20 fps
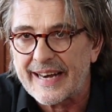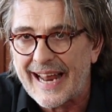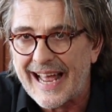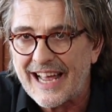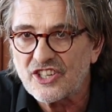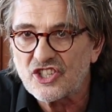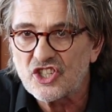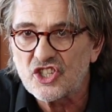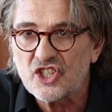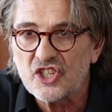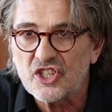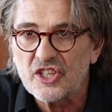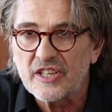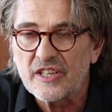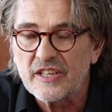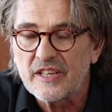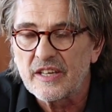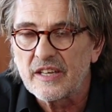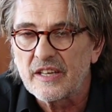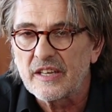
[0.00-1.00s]

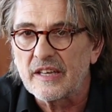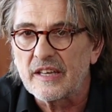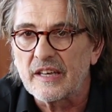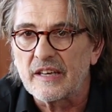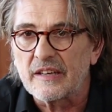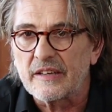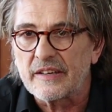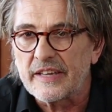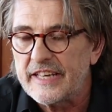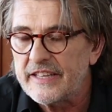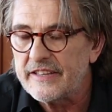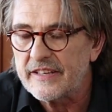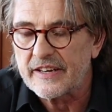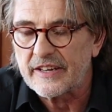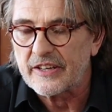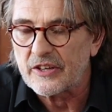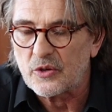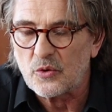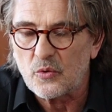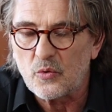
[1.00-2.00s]
rasch äh,
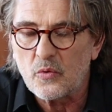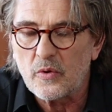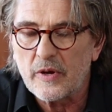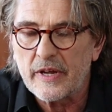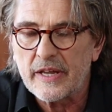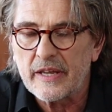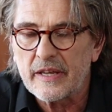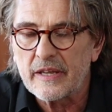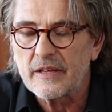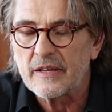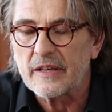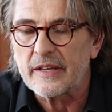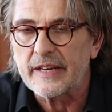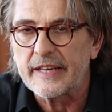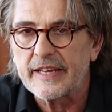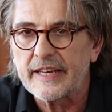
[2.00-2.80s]
innere Ruhe,